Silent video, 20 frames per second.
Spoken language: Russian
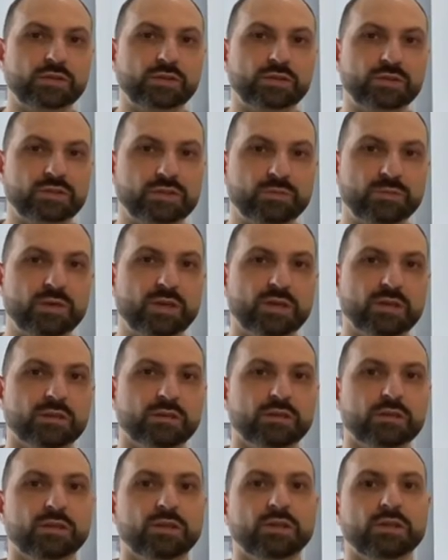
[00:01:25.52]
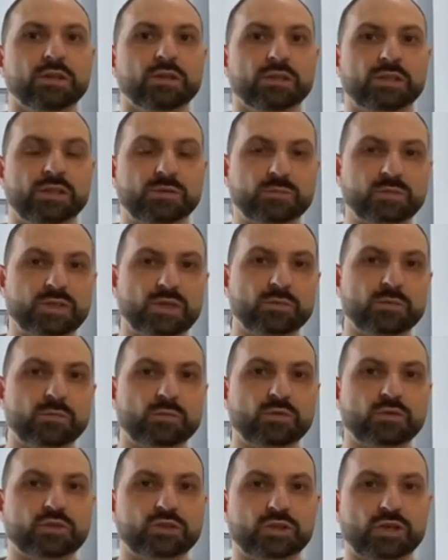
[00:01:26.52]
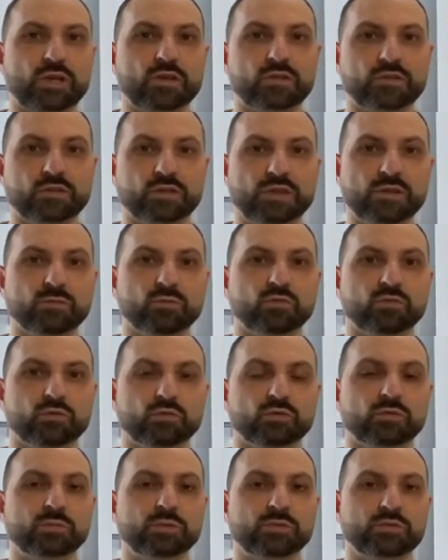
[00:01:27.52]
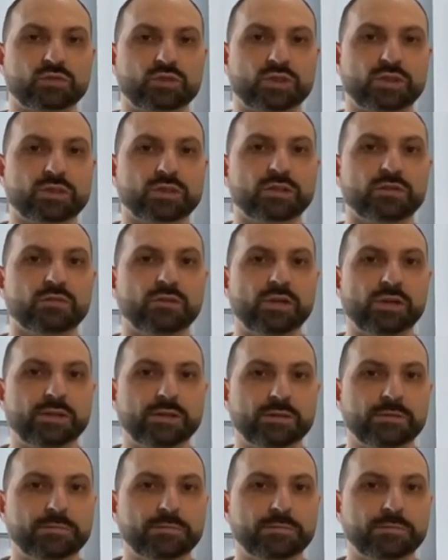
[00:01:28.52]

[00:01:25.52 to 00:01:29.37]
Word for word: на себя, тем самым защищая систему от повышения давления.